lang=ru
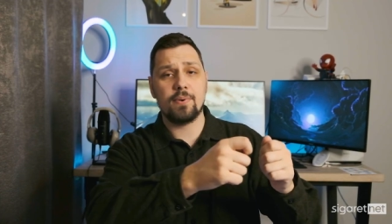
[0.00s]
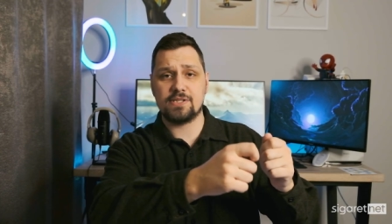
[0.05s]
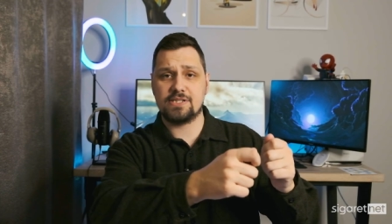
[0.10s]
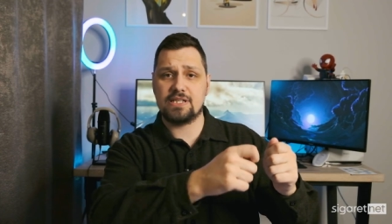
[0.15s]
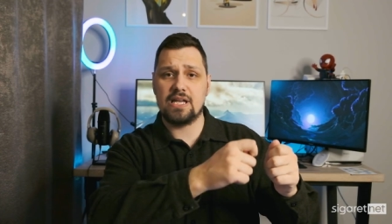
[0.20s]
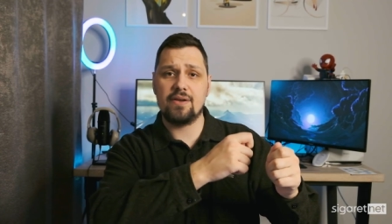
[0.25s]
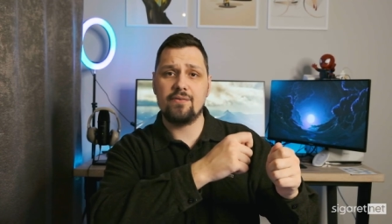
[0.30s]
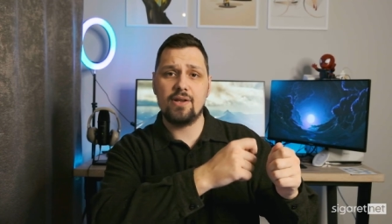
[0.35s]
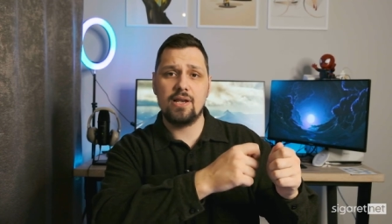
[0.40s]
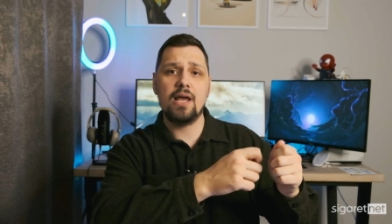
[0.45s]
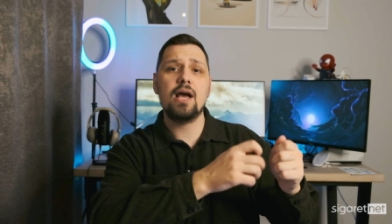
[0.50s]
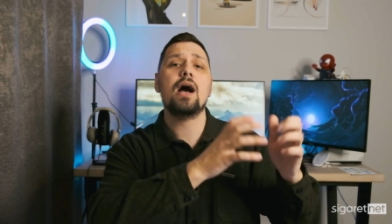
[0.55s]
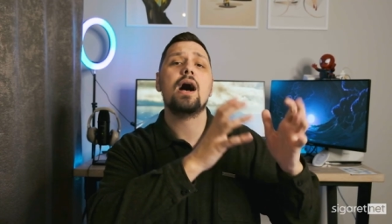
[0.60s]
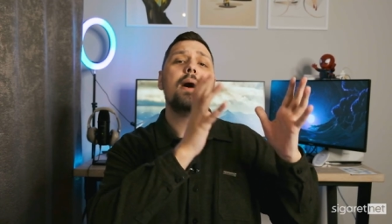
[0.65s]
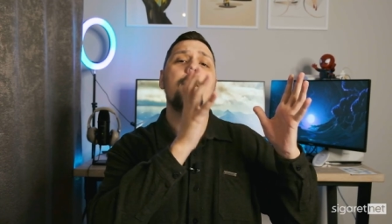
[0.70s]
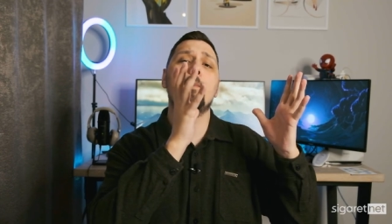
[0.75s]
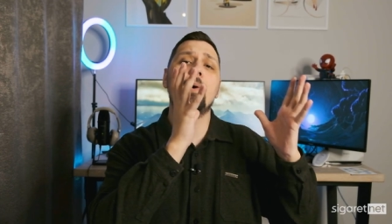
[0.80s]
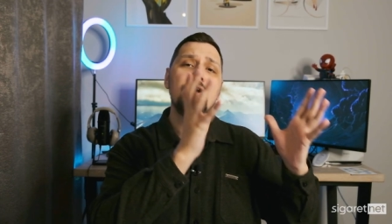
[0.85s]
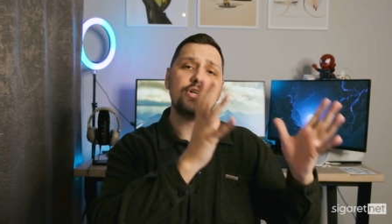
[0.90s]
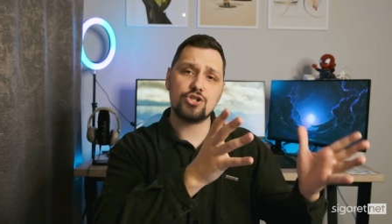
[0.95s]
поставили
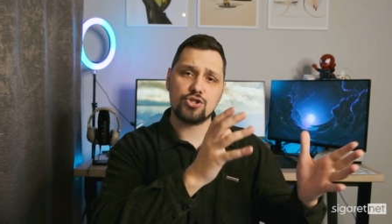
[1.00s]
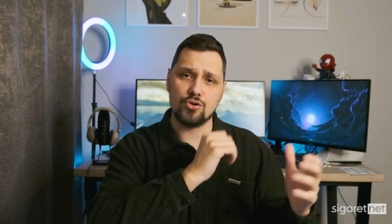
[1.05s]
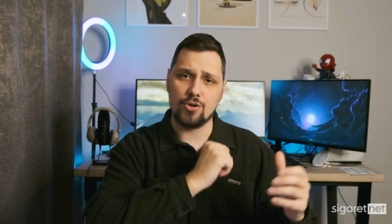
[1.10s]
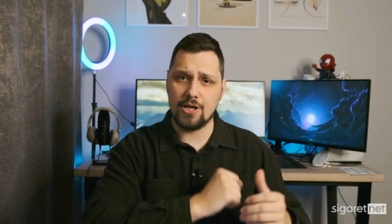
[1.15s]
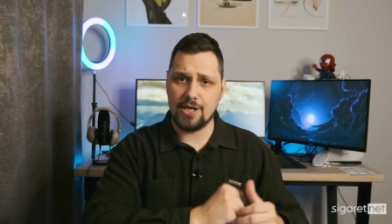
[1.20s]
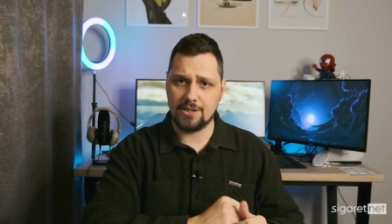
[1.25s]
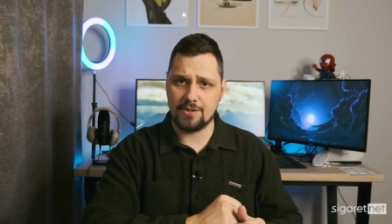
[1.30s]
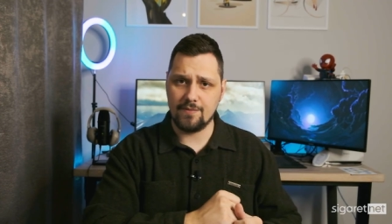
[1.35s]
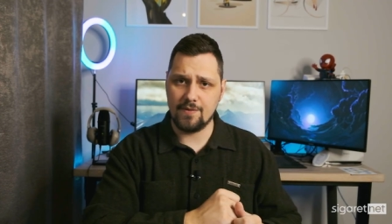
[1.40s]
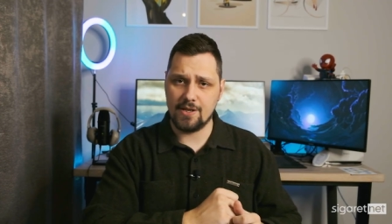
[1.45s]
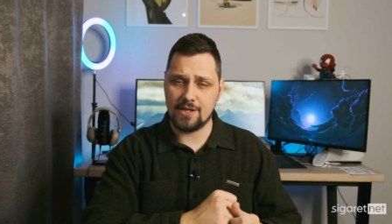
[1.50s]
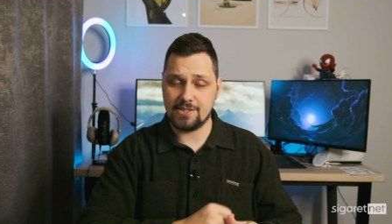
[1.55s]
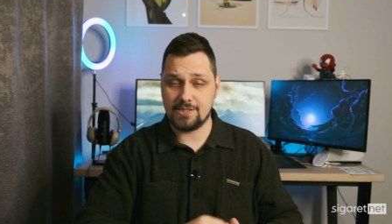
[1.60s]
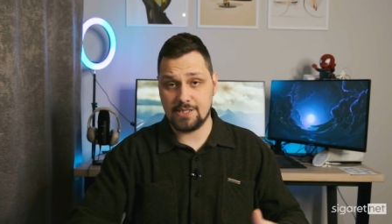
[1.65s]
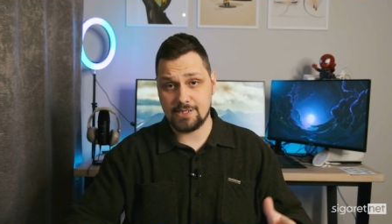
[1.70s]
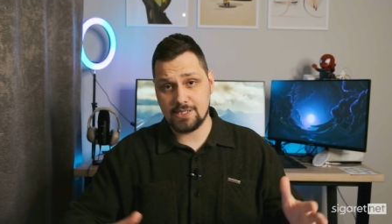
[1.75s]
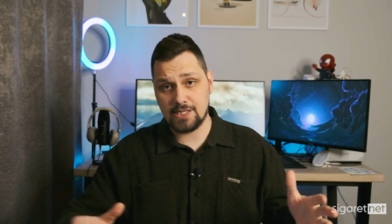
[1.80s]
большое отверстие.